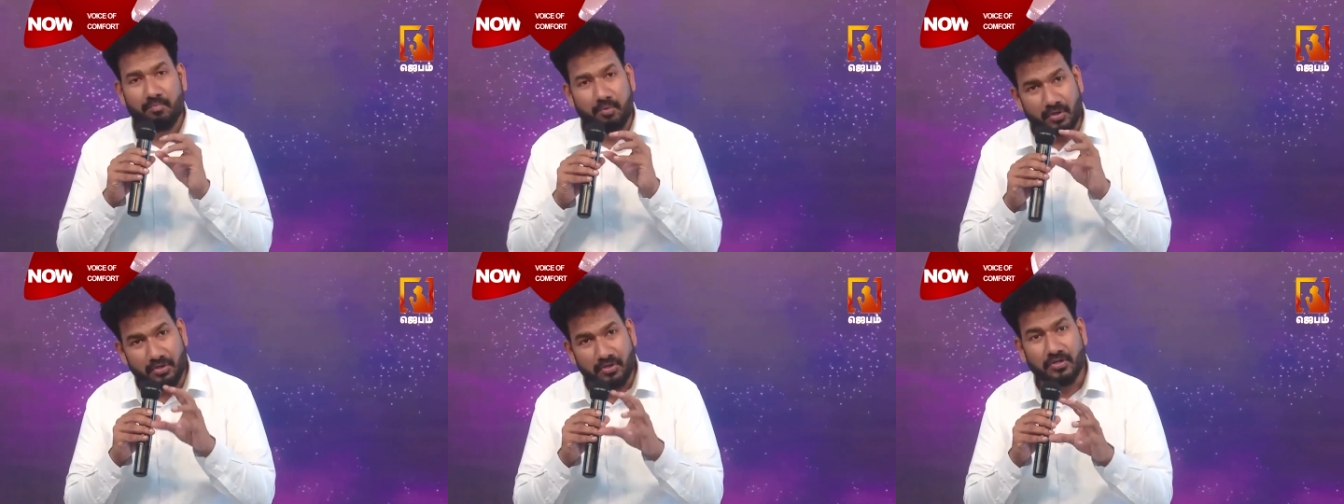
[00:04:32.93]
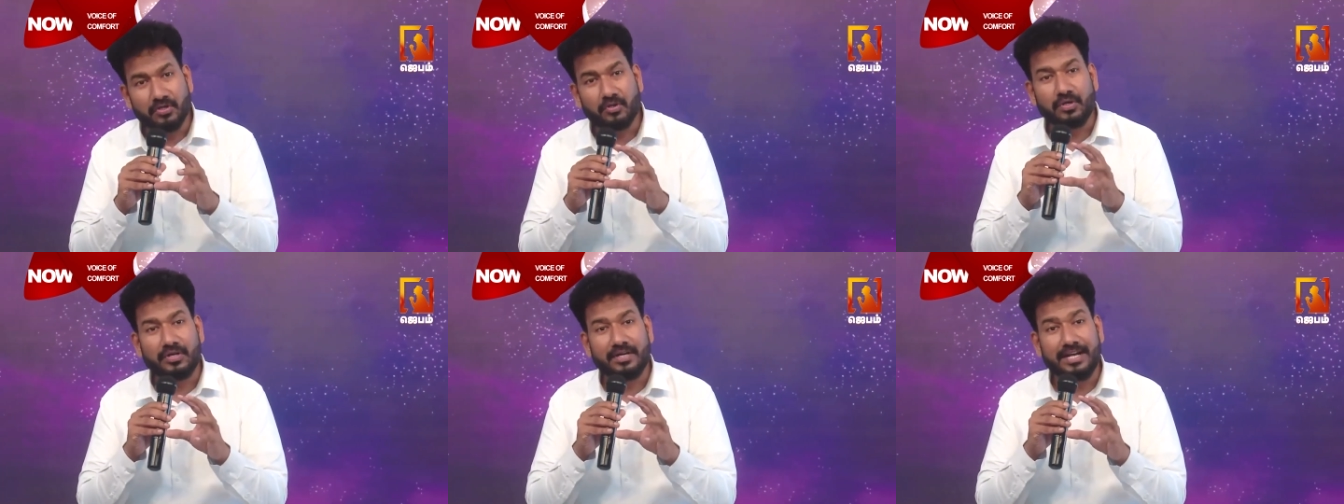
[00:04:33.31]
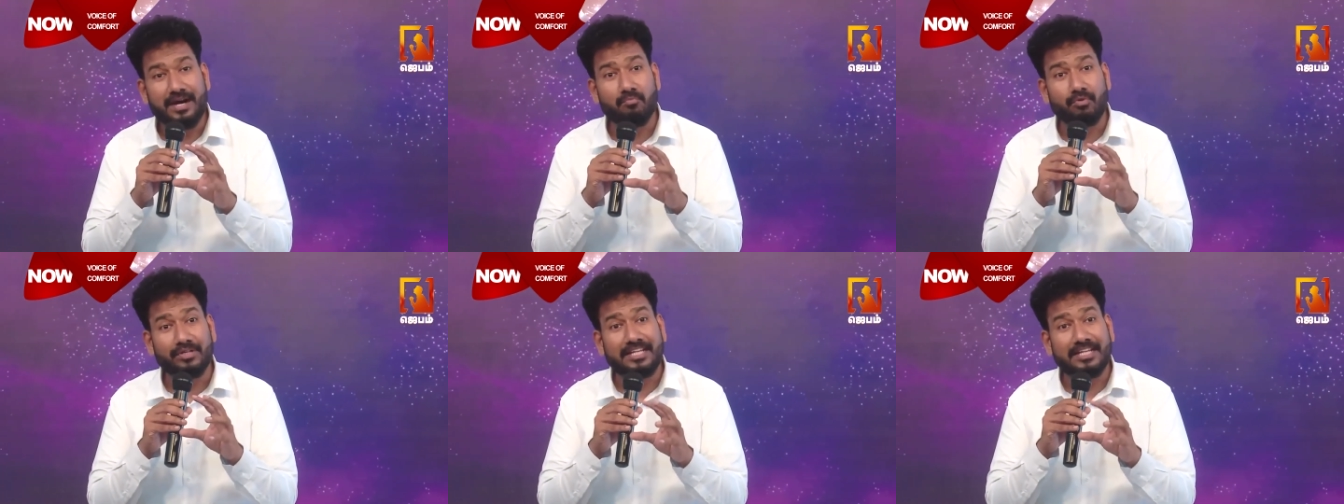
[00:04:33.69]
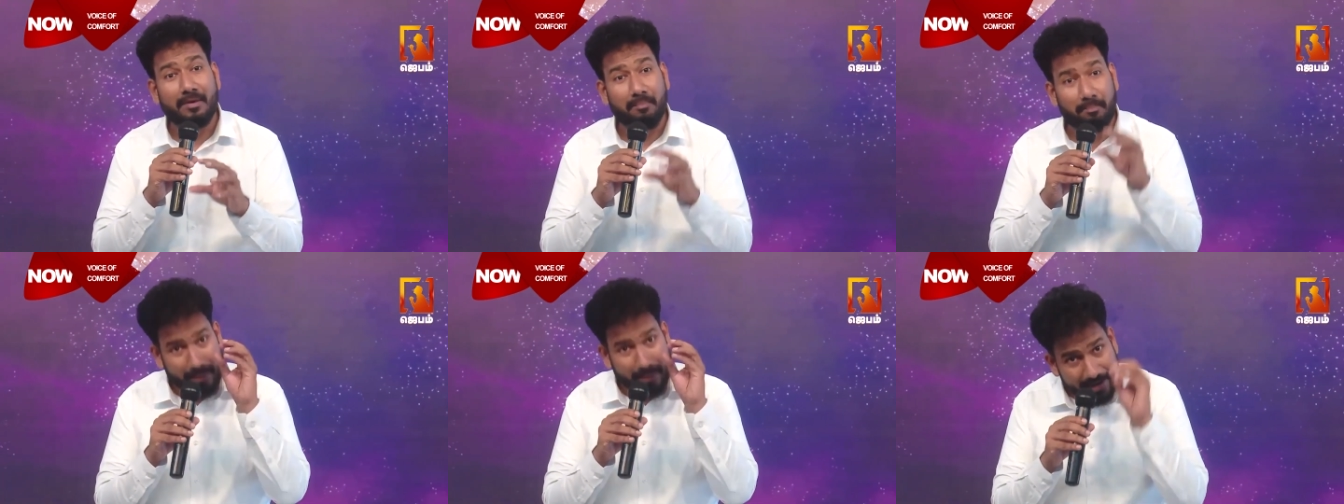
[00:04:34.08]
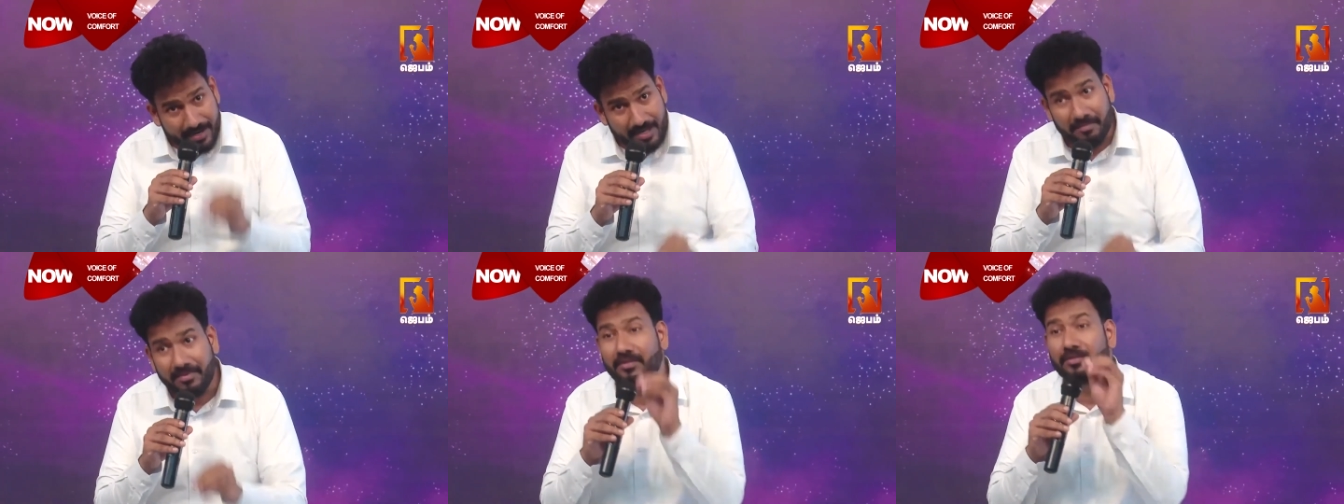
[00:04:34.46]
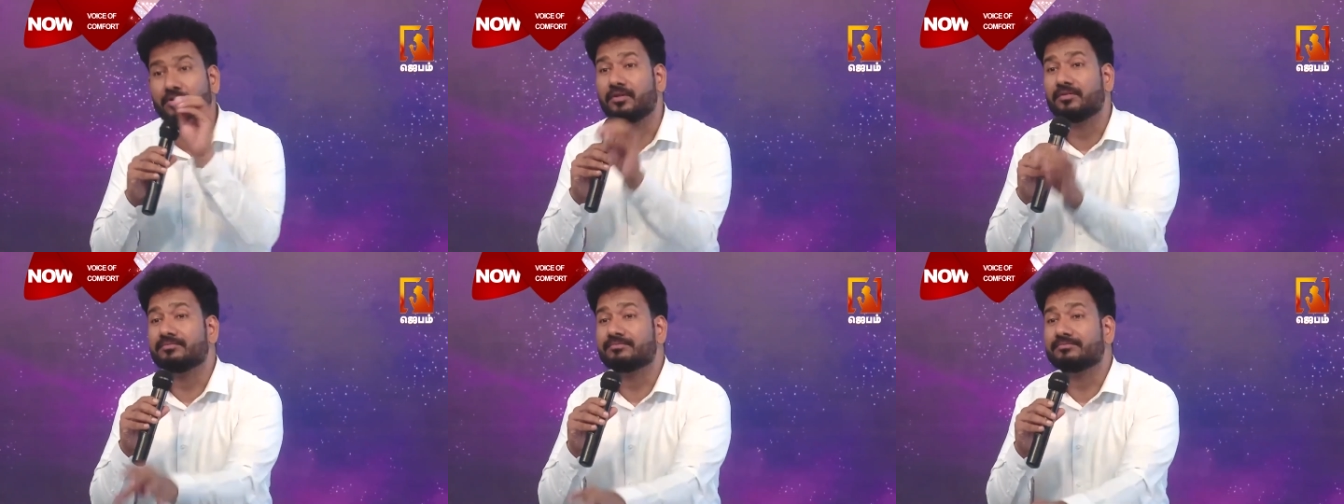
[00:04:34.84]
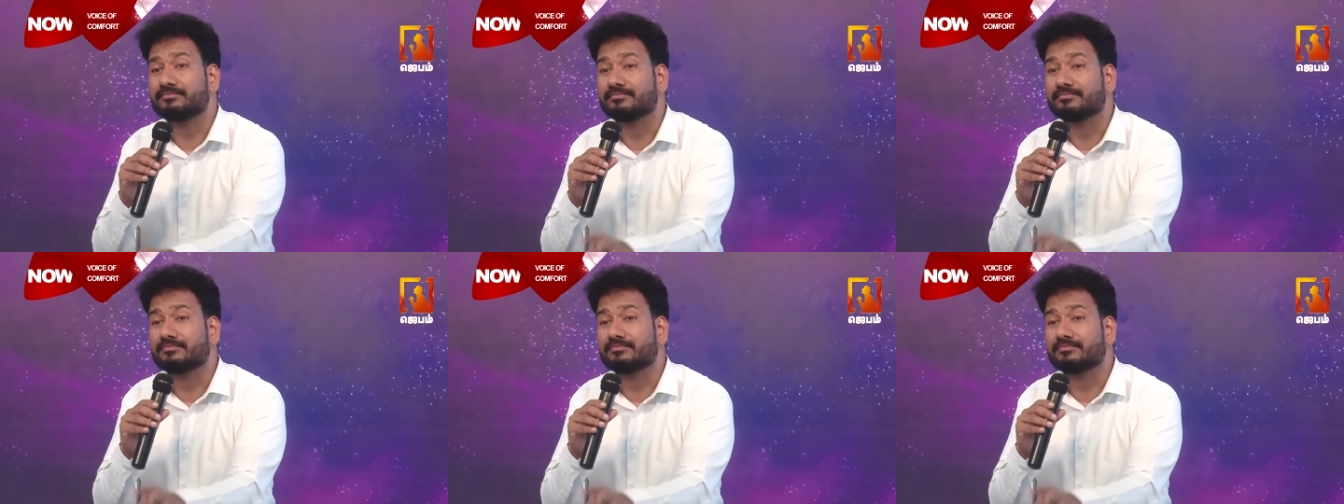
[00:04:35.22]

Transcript: பொண்ணு இருக்கணும்னா முதல்ல பணம் இருக்கணும்